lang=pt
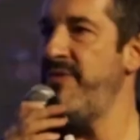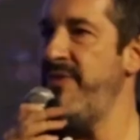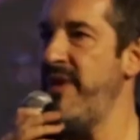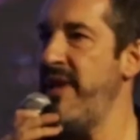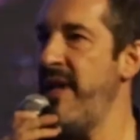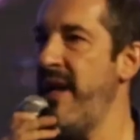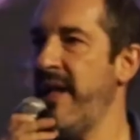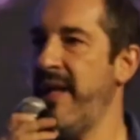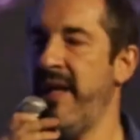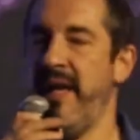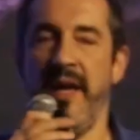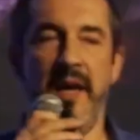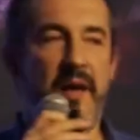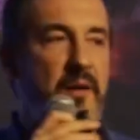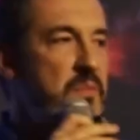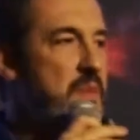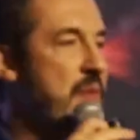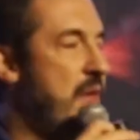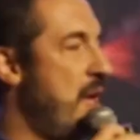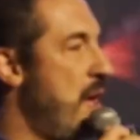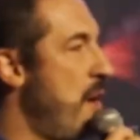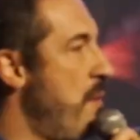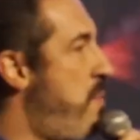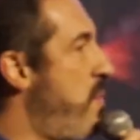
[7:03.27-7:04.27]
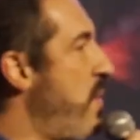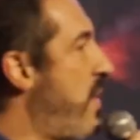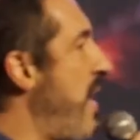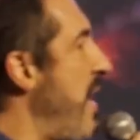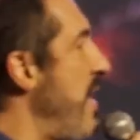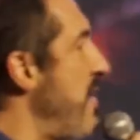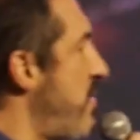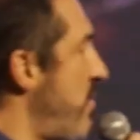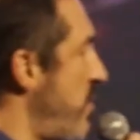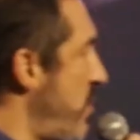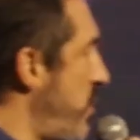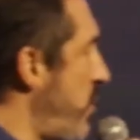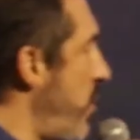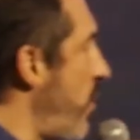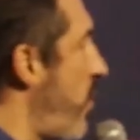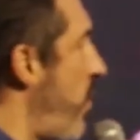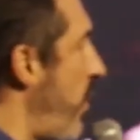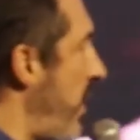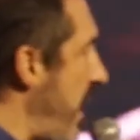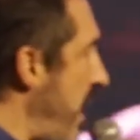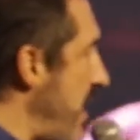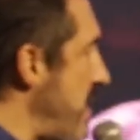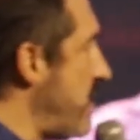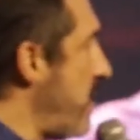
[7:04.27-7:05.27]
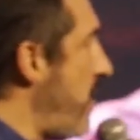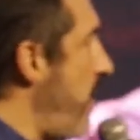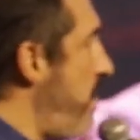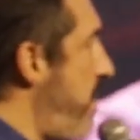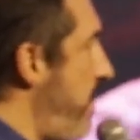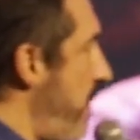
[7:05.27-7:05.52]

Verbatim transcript: vir aqui, porque entre os chocolates que eu